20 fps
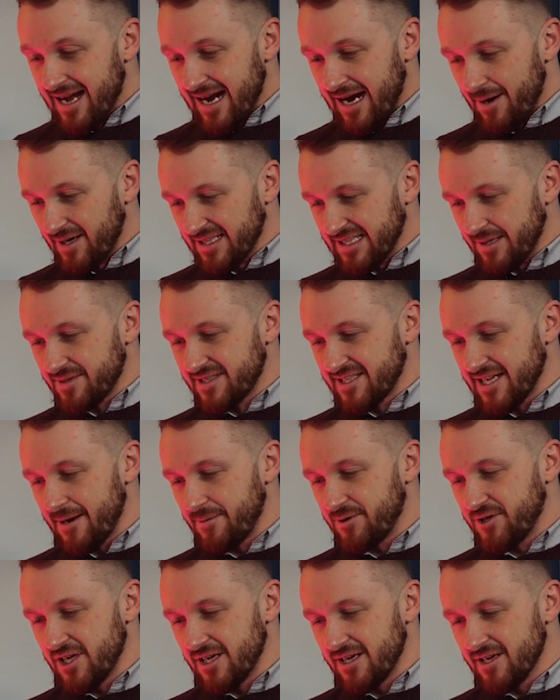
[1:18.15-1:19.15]
Об этом
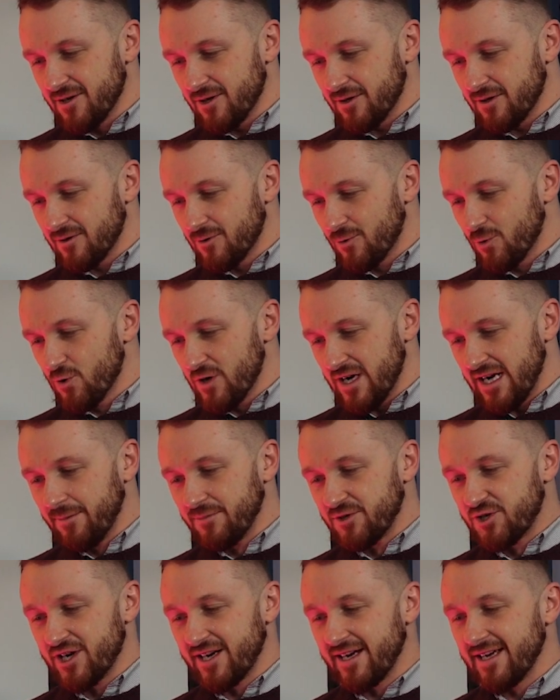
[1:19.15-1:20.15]
сообщили у
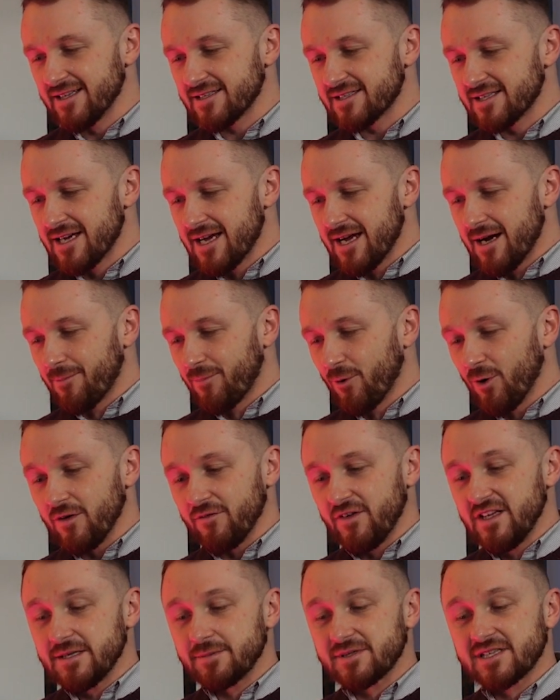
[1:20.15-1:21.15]
МЧС по
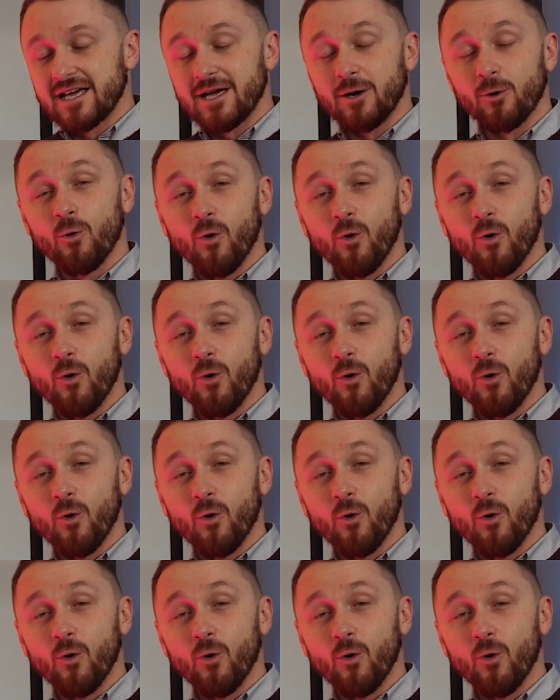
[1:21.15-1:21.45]
Витебской